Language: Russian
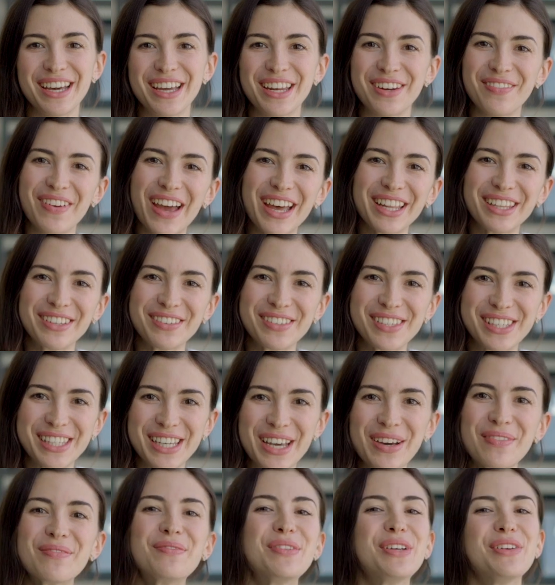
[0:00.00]
Ребята,
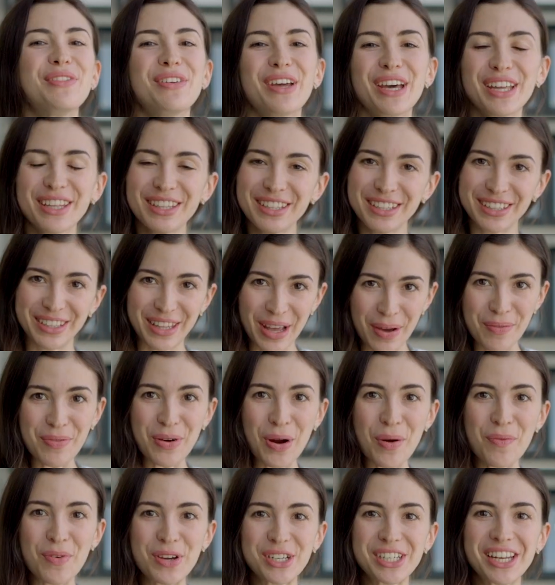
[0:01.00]
всем привет!
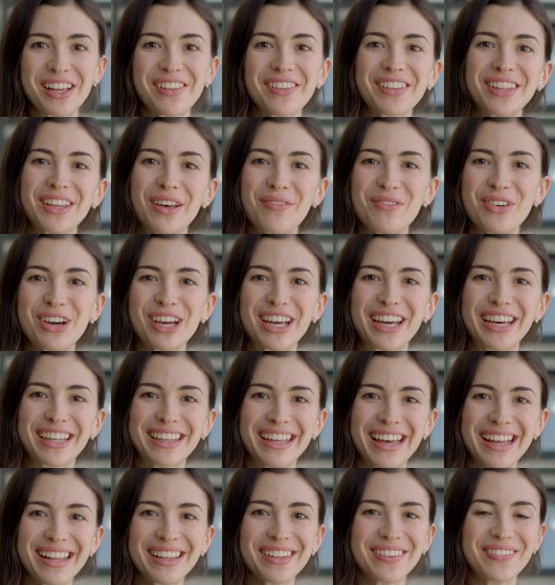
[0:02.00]
Добро пожаловать на мой
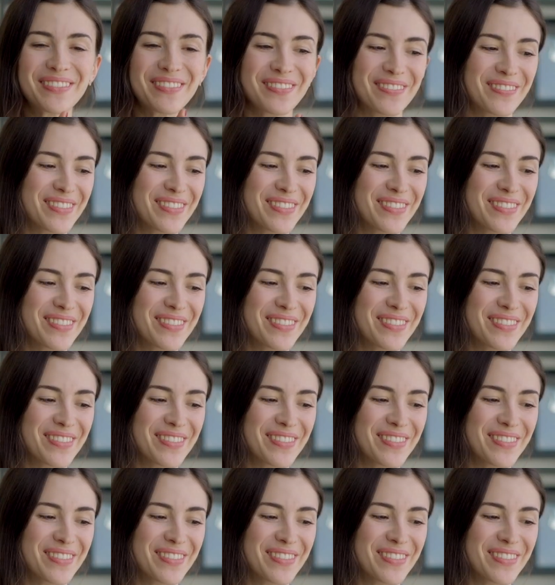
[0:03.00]
канал!